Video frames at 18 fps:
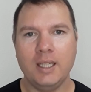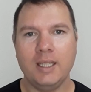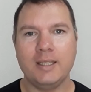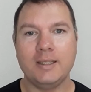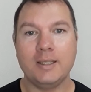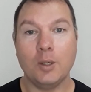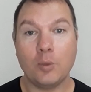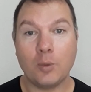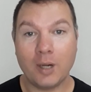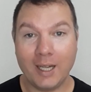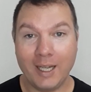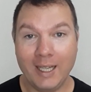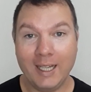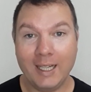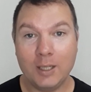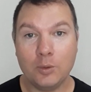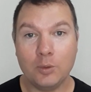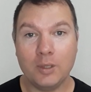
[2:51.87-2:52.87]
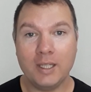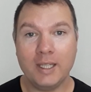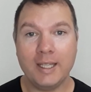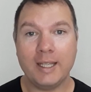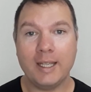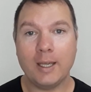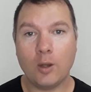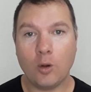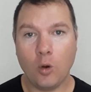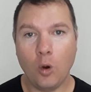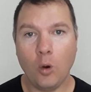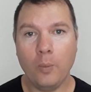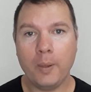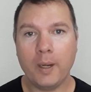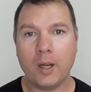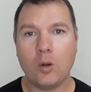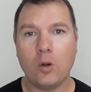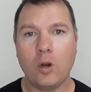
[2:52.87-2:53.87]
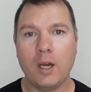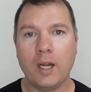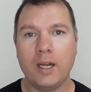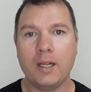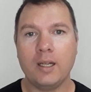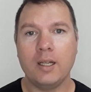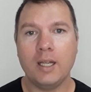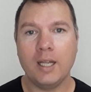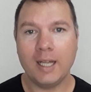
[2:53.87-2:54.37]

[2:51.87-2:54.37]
Então clica no link, compre agora,